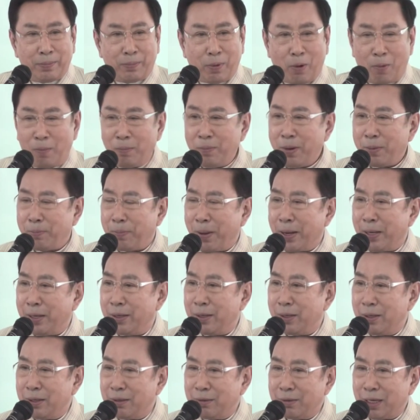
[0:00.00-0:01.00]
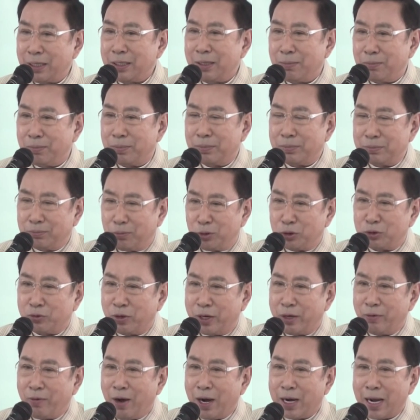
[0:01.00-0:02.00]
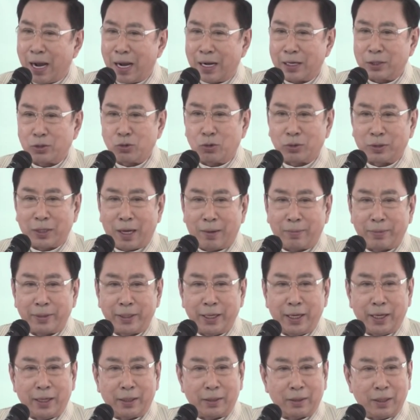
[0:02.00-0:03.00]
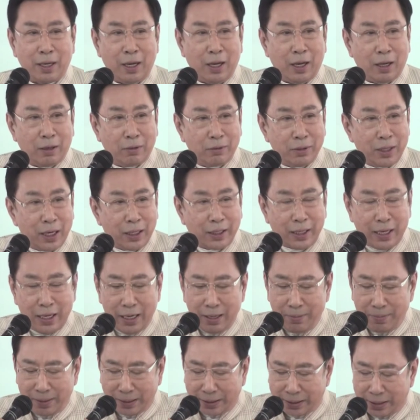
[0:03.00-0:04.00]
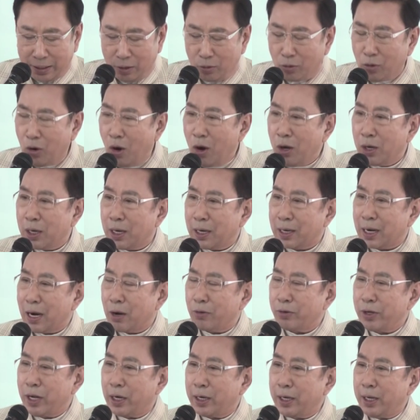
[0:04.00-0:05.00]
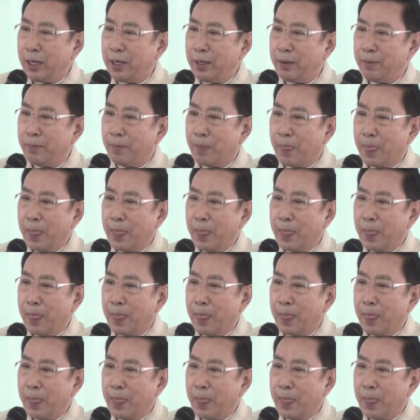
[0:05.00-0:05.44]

ผมไปเป็นรัฐมนตรีว่าการกระทรวงต่างประเทศเรื่องนี้มันเกี่ยวข้องกับเราอย่างนี้